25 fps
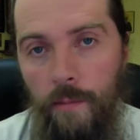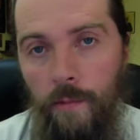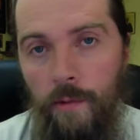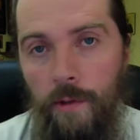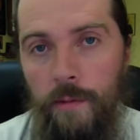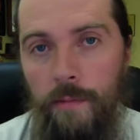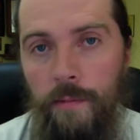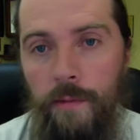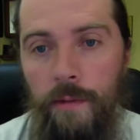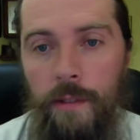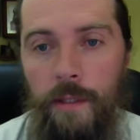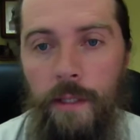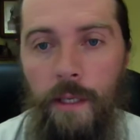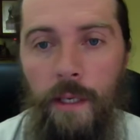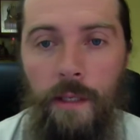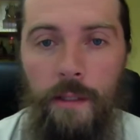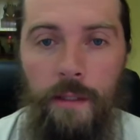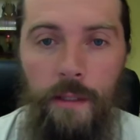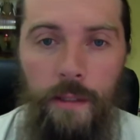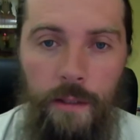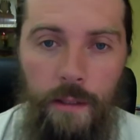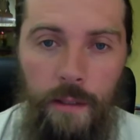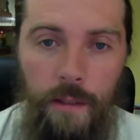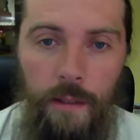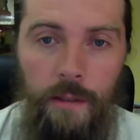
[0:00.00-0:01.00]
может быть,
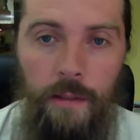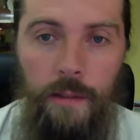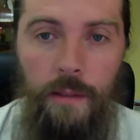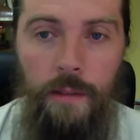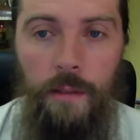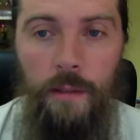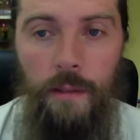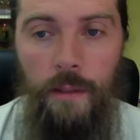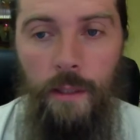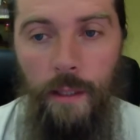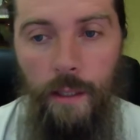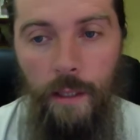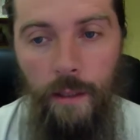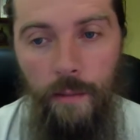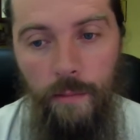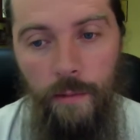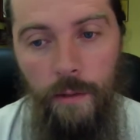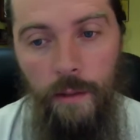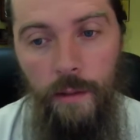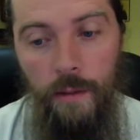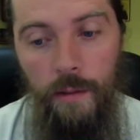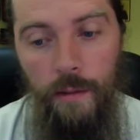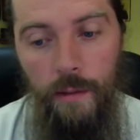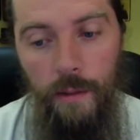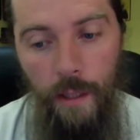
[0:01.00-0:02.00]
встретиться с
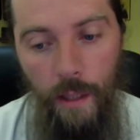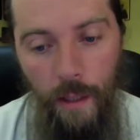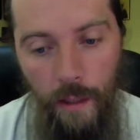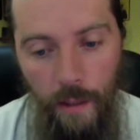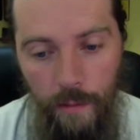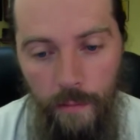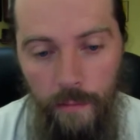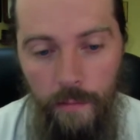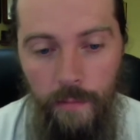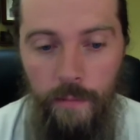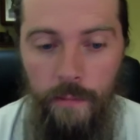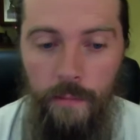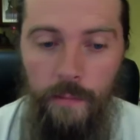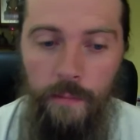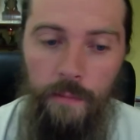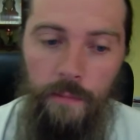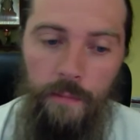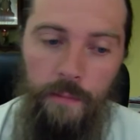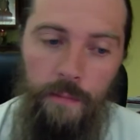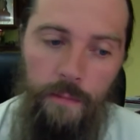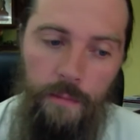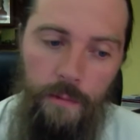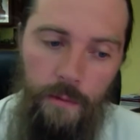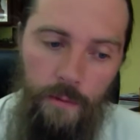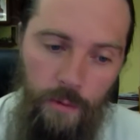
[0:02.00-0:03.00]
каким-то старым
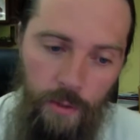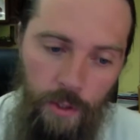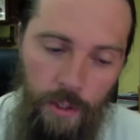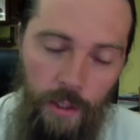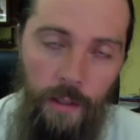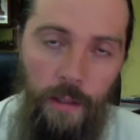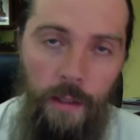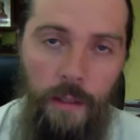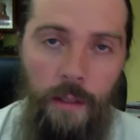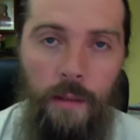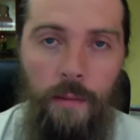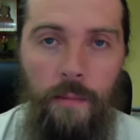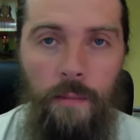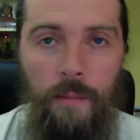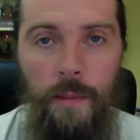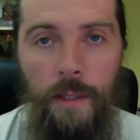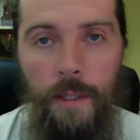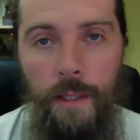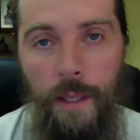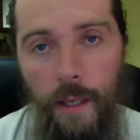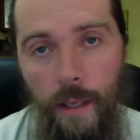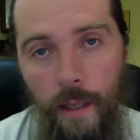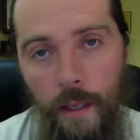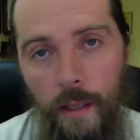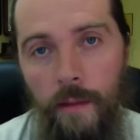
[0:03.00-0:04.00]
священником,
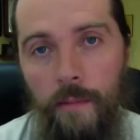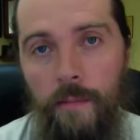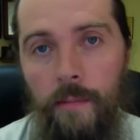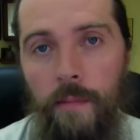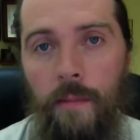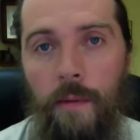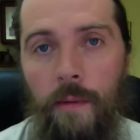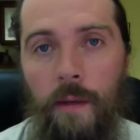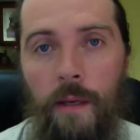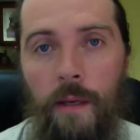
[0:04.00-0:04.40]
монахом,